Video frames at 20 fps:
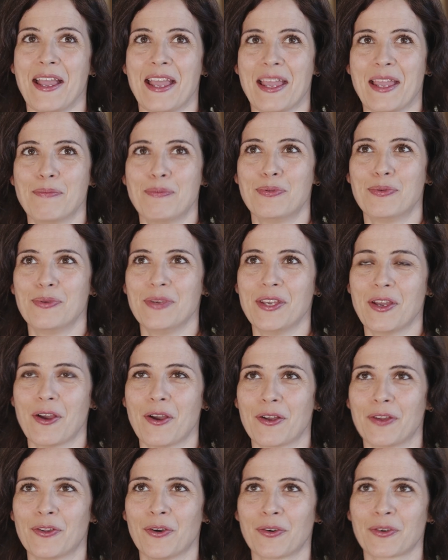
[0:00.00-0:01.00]
Et puis,
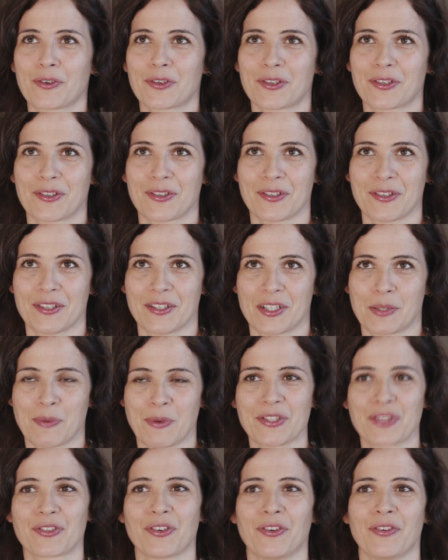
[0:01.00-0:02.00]
donc, je
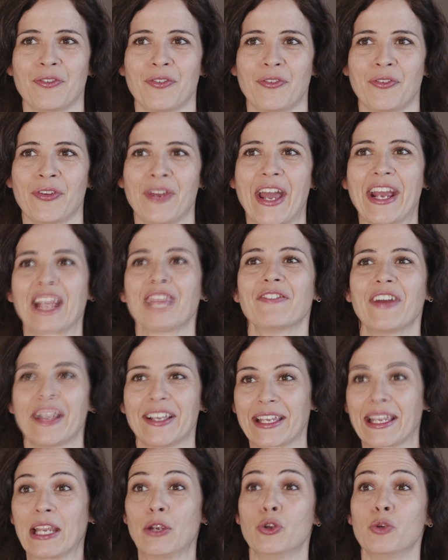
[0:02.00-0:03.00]
pense qu'on arrive à
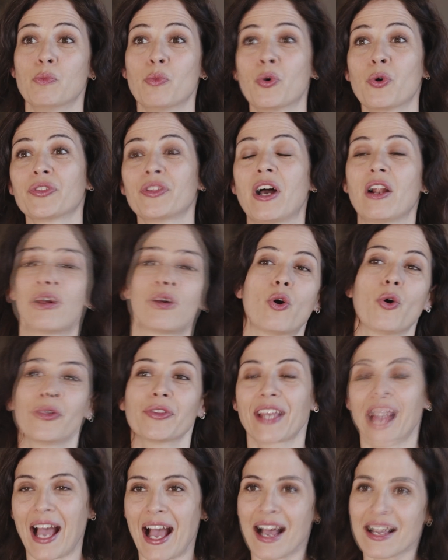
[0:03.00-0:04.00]
créer l'humour dans le
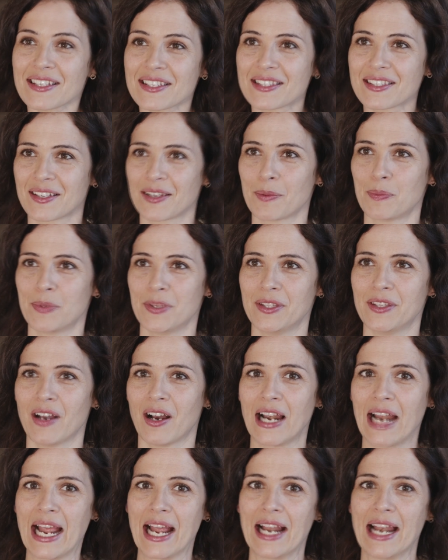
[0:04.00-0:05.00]
contraste, puis
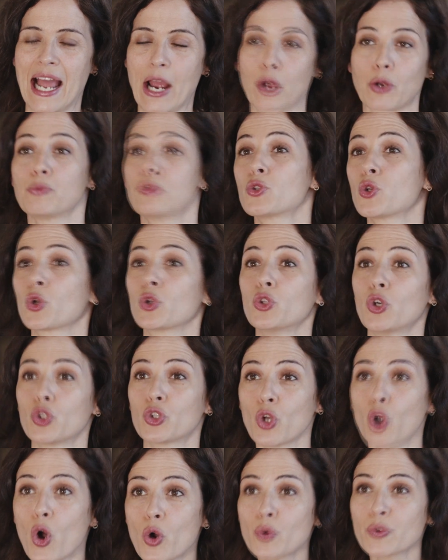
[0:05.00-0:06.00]
dans la, rupture de
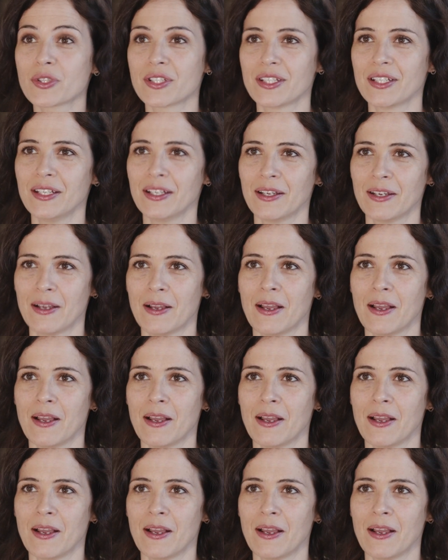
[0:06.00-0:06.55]
ton aussi.